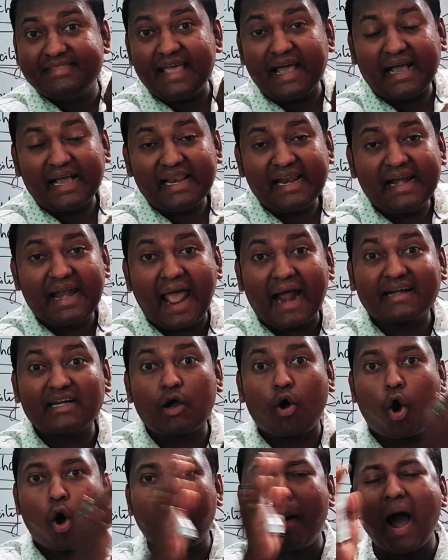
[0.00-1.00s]
দেখলেন
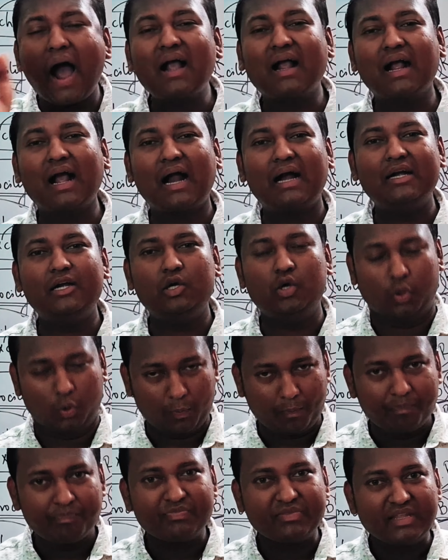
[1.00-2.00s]
একটা অবাক কাণ্ড
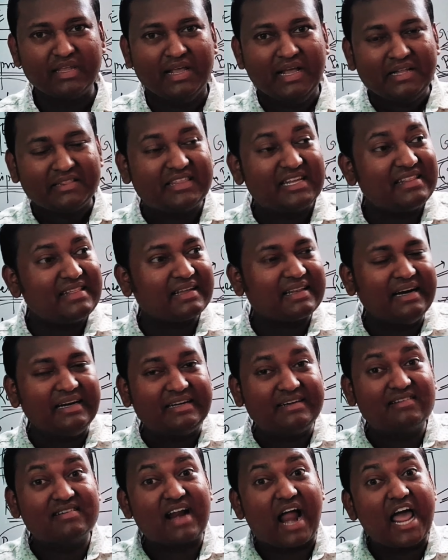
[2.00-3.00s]
তিনি দেখলেন
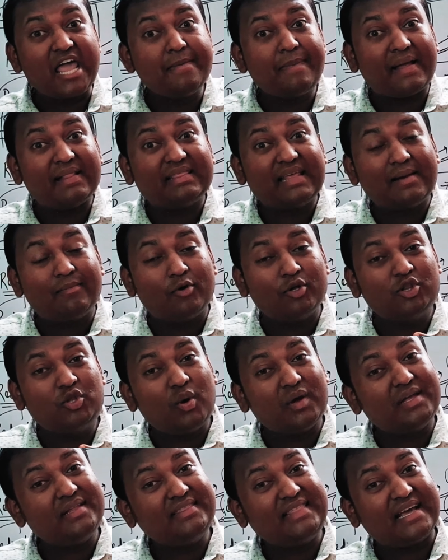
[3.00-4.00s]
ট্রাইবালদের
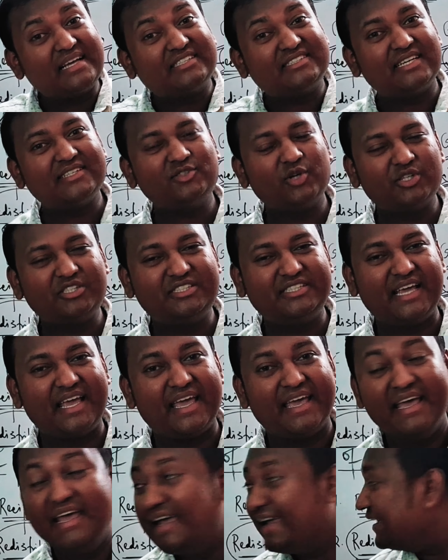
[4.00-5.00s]
মধ্যেও কিন্তু এক্সচেঞ্জ হচ্ছে
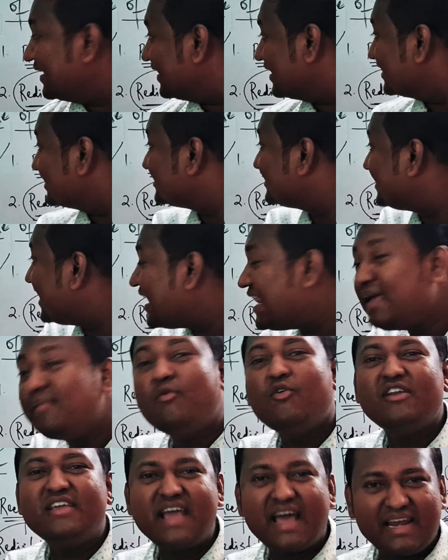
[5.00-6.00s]

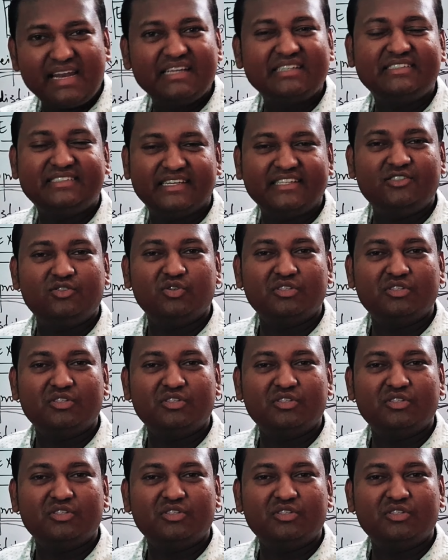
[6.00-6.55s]
সেরিমোনিয়াল এক্সচেঞ্জ